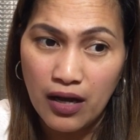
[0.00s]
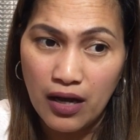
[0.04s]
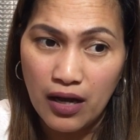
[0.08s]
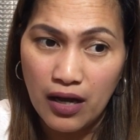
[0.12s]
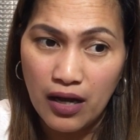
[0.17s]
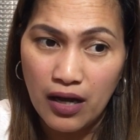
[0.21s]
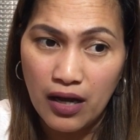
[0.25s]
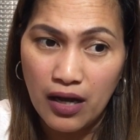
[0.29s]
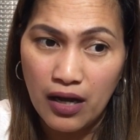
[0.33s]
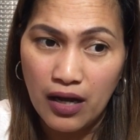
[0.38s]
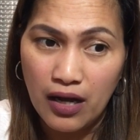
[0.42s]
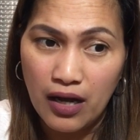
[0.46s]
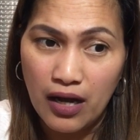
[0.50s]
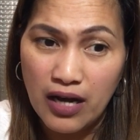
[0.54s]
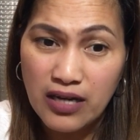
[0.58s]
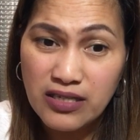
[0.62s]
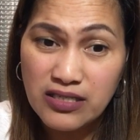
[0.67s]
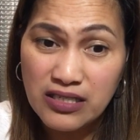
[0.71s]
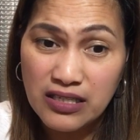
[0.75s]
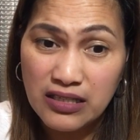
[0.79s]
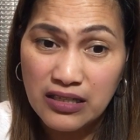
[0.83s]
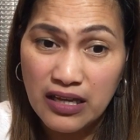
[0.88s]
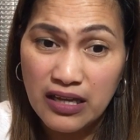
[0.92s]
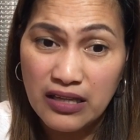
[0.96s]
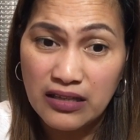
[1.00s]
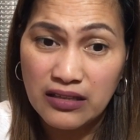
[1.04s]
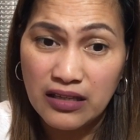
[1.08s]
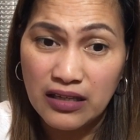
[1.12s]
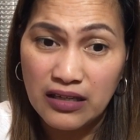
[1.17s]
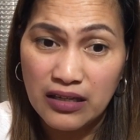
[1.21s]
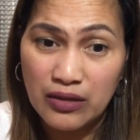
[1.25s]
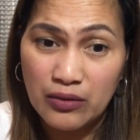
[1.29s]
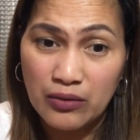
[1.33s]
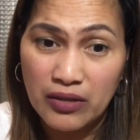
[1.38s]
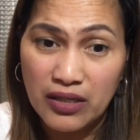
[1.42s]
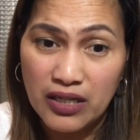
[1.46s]
uh,
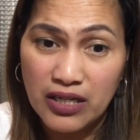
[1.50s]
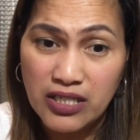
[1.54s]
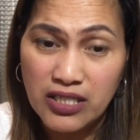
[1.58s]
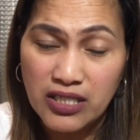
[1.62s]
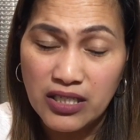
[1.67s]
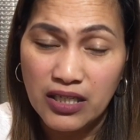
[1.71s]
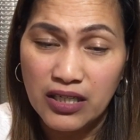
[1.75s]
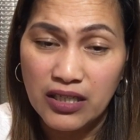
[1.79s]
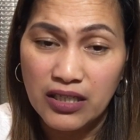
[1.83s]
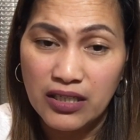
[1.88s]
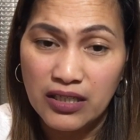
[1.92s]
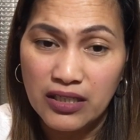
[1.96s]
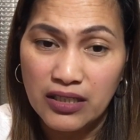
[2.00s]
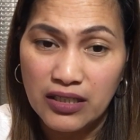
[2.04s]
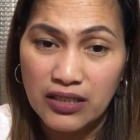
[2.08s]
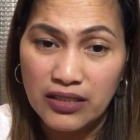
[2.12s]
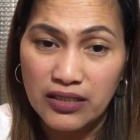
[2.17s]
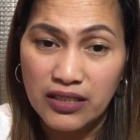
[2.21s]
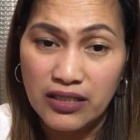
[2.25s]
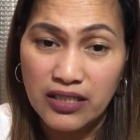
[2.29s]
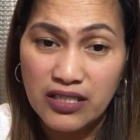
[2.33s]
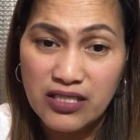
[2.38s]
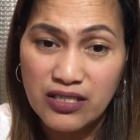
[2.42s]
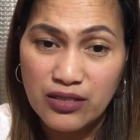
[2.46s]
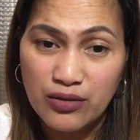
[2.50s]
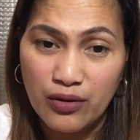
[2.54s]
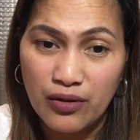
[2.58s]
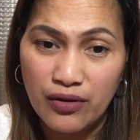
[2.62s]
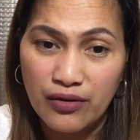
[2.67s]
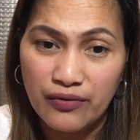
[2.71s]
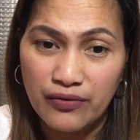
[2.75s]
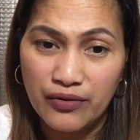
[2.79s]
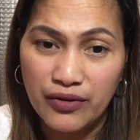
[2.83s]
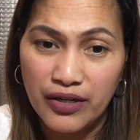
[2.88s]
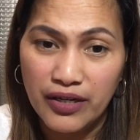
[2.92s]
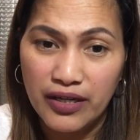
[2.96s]
accidentally ko lang siyang
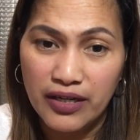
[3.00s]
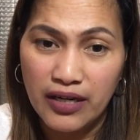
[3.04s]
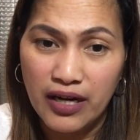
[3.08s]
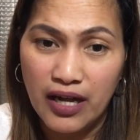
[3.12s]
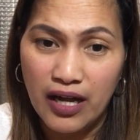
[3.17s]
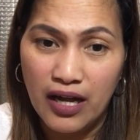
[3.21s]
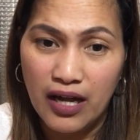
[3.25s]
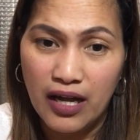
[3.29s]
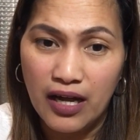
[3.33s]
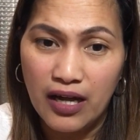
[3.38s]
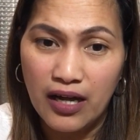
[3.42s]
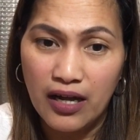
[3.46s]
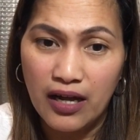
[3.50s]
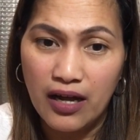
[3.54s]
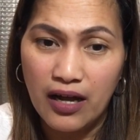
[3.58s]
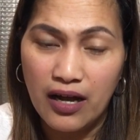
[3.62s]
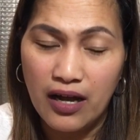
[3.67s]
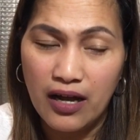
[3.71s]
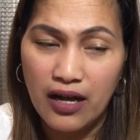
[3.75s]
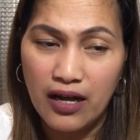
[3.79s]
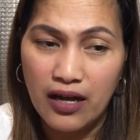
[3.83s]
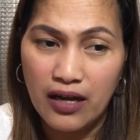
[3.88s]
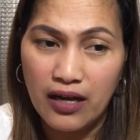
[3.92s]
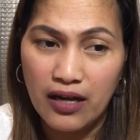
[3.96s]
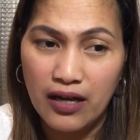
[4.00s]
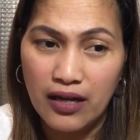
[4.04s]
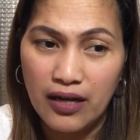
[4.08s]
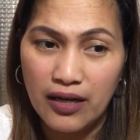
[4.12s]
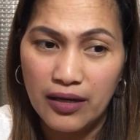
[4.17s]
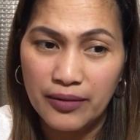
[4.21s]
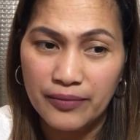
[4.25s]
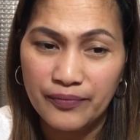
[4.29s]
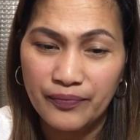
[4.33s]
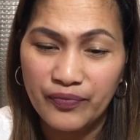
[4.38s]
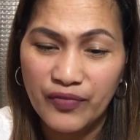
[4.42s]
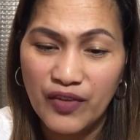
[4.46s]
na-discover na
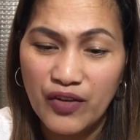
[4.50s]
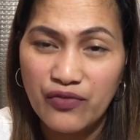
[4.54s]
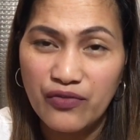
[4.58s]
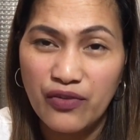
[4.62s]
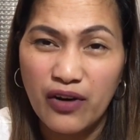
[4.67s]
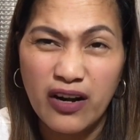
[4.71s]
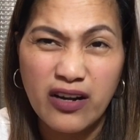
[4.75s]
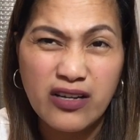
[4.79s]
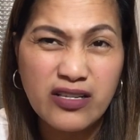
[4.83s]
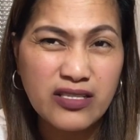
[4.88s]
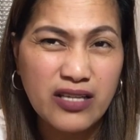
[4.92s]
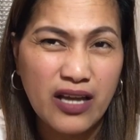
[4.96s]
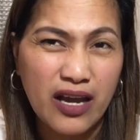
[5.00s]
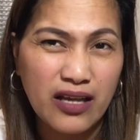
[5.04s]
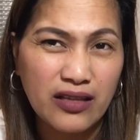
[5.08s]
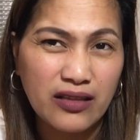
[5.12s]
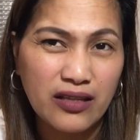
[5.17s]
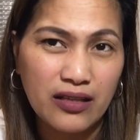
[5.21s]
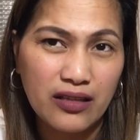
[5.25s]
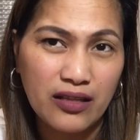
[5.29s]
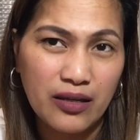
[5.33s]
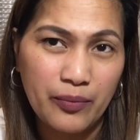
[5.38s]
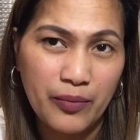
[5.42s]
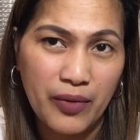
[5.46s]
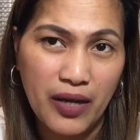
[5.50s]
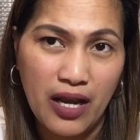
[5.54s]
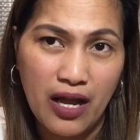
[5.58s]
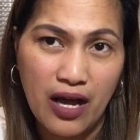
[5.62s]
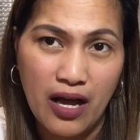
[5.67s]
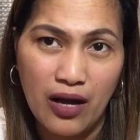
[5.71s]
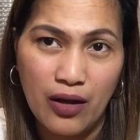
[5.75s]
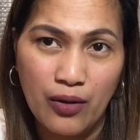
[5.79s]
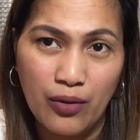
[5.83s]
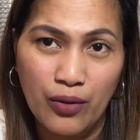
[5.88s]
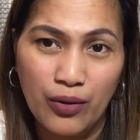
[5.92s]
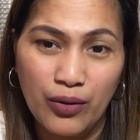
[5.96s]
uh, farsighted na
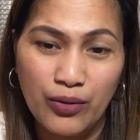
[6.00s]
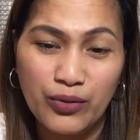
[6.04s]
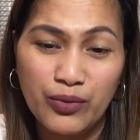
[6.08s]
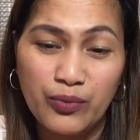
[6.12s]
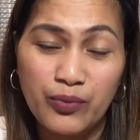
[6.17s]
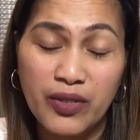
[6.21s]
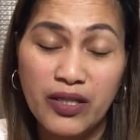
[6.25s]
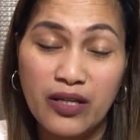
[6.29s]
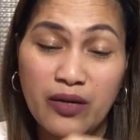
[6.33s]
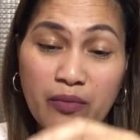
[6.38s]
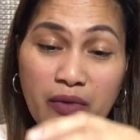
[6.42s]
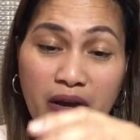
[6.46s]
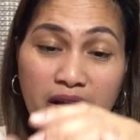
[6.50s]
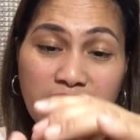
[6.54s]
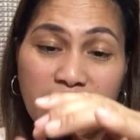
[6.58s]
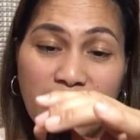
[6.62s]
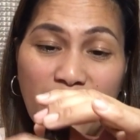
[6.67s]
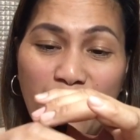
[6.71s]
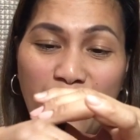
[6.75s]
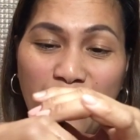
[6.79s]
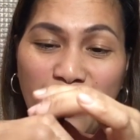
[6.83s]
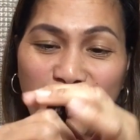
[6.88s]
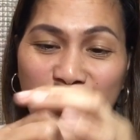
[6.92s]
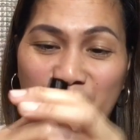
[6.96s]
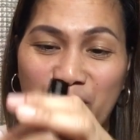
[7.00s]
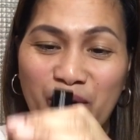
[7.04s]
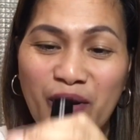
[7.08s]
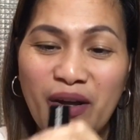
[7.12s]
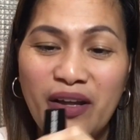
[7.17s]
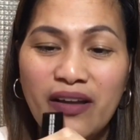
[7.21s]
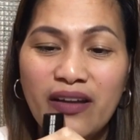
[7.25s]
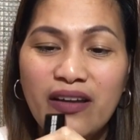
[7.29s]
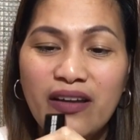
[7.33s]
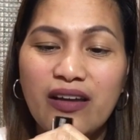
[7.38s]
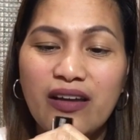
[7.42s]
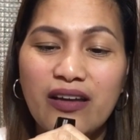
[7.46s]
pala ako. Nung binabasa ko yung,
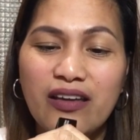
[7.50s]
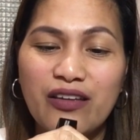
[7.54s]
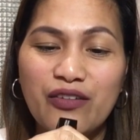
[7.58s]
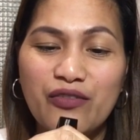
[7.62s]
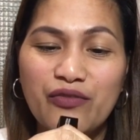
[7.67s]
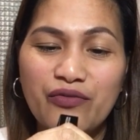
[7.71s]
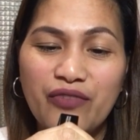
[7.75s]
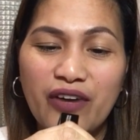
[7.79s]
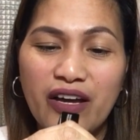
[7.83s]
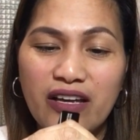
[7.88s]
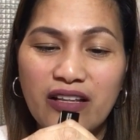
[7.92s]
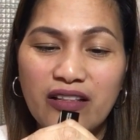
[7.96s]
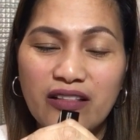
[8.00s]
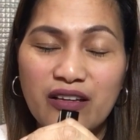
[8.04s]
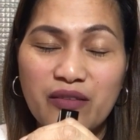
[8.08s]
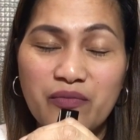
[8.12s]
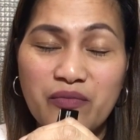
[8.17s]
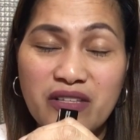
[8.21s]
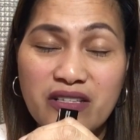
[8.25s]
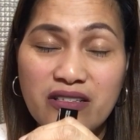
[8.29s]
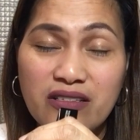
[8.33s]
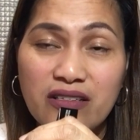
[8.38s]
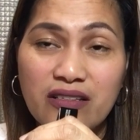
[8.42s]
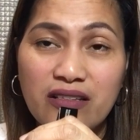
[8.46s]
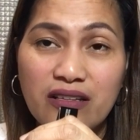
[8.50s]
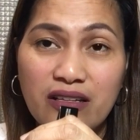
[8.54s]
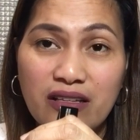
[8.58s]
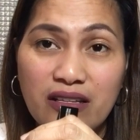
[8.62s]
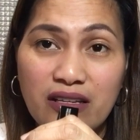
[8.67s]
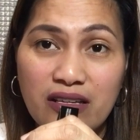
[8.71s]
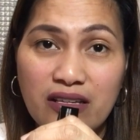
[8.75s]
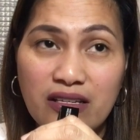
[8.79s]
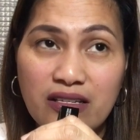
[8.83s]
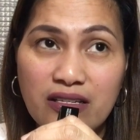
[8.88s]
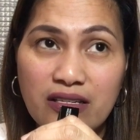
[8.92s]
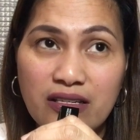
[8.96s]
yung vitamins ni
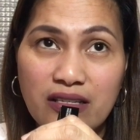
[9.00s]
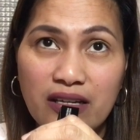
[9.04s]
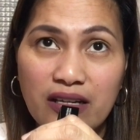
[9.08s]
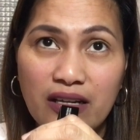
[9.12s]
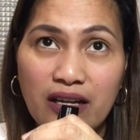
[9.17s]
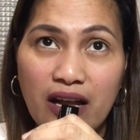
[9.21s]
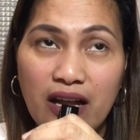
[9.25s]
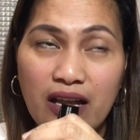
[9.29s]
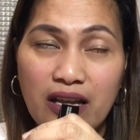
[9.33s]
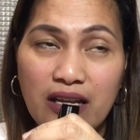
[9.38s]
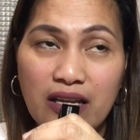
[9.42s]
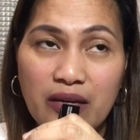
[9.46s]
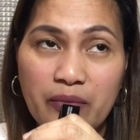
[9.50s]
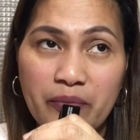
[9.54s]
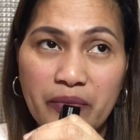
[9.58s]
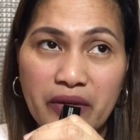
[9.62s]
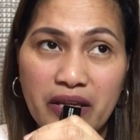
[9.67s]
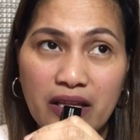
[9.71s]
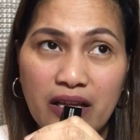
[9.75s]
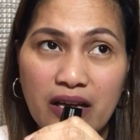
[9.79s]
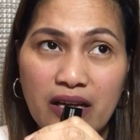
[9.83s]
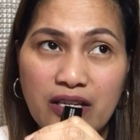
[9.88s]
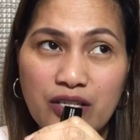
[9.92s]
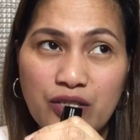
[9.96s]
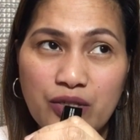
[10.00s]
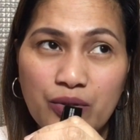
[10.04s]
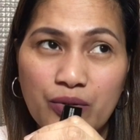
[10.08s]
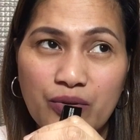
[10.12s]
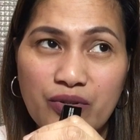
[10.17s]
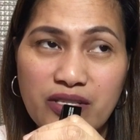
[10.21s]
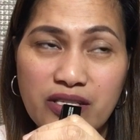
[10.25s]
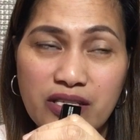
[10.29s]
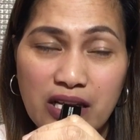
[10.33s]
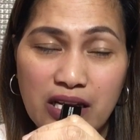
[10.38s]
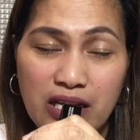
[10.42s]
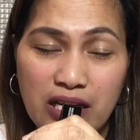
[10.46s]
Denise na galing Pinas, yung
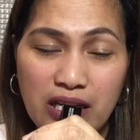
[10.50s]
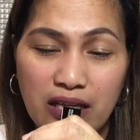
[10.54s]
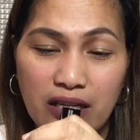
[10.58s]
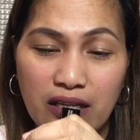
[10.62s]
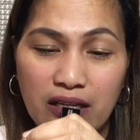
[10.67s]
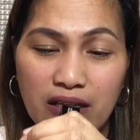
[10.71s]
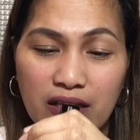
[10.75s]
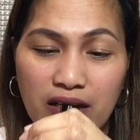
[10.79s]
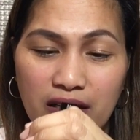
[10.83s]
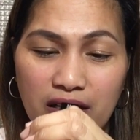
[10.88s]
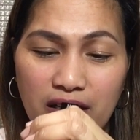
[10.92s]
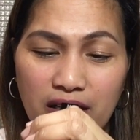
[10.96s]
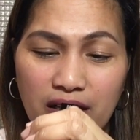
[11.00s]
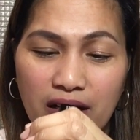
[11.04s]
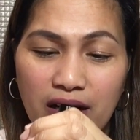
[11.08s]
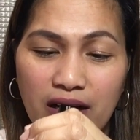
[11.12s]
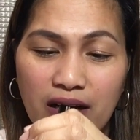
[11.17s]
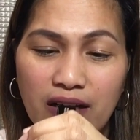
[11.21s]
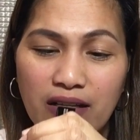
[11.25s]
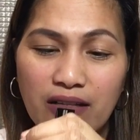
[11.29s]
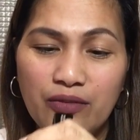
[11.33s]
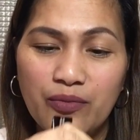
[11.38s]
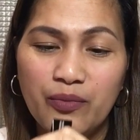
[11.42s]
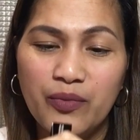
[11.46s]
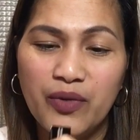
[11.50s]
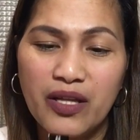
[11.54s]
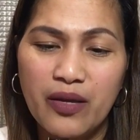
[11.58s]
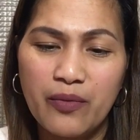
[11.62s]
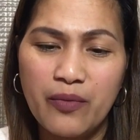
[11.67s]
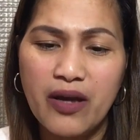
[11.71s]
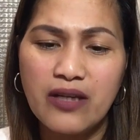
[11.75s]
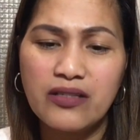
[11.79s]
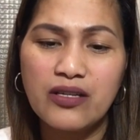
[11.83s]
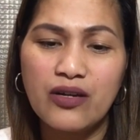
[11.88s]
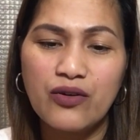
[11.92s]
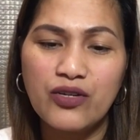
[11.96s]
Celine, nung
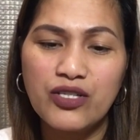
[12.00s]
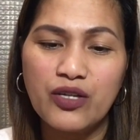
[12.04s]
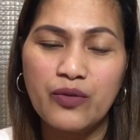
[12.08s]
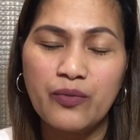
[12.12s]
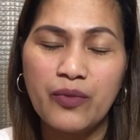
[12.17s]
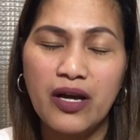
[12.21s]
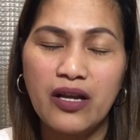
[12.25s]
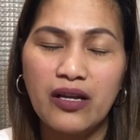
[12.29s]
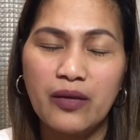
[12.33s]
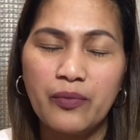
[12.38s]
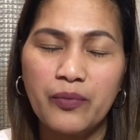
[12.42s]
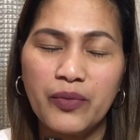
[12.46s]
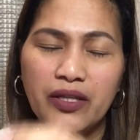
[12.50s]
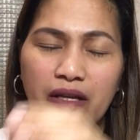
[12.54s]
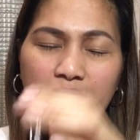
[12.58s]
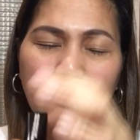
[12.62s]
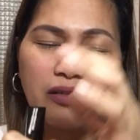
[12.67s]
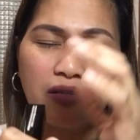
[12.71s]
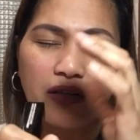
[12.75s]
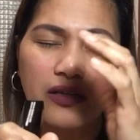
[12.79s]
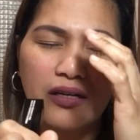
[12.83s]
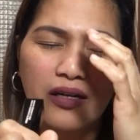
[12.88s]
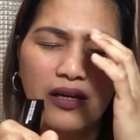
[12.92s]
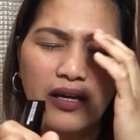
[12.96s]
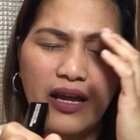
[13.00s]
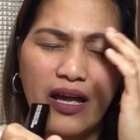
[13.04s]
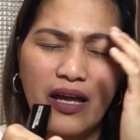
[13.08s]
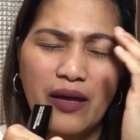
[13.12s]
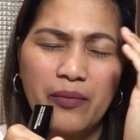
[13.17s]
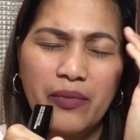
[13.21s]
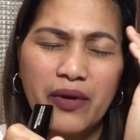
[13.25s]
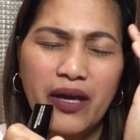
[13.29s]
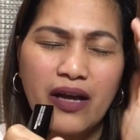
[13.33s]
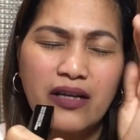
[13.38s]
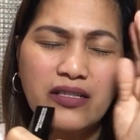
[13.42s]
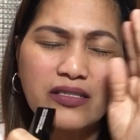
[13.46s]
binabasa ko siya malaptan,
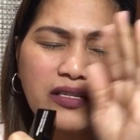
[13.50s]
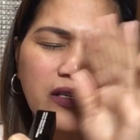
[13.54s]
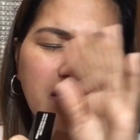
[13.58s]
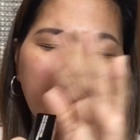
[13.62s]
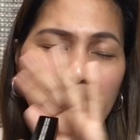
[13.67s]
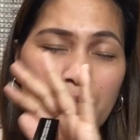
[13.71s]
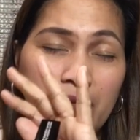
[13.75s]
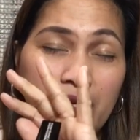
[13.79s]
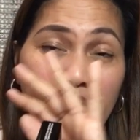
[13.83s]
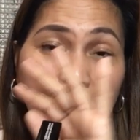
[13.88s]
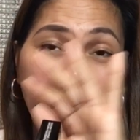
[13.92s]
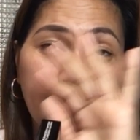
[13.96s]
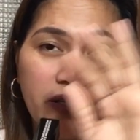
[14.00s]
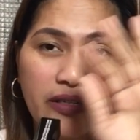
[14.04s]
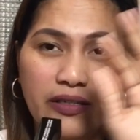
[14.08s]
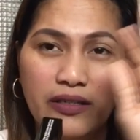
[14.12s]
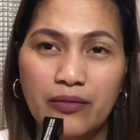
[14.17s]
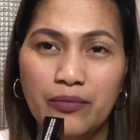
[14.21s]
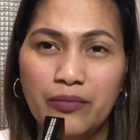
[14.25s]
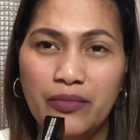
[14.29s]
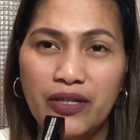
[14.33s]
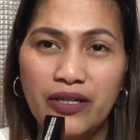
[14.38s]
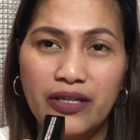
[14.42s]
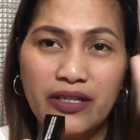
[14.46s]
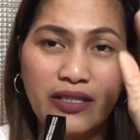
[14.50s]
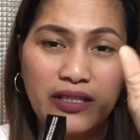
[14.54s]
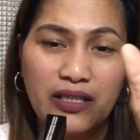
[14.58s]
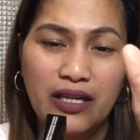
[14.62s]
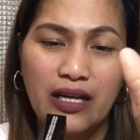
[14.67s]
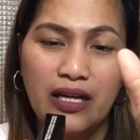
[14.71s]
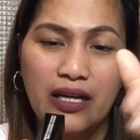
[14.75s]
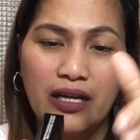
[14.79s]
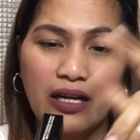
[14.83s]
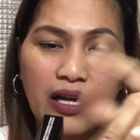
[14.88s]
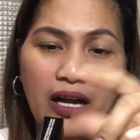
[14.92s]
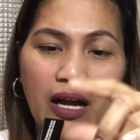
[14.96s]
grabe, as in blurred, blurred
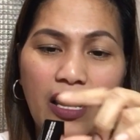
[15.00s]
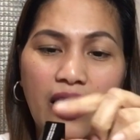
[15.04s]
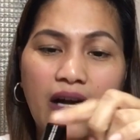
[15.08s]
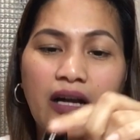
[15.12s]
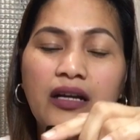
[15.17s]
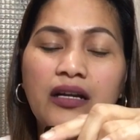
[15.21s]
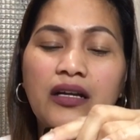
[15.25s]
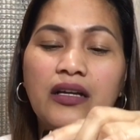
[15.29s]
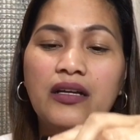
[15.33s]
talaga.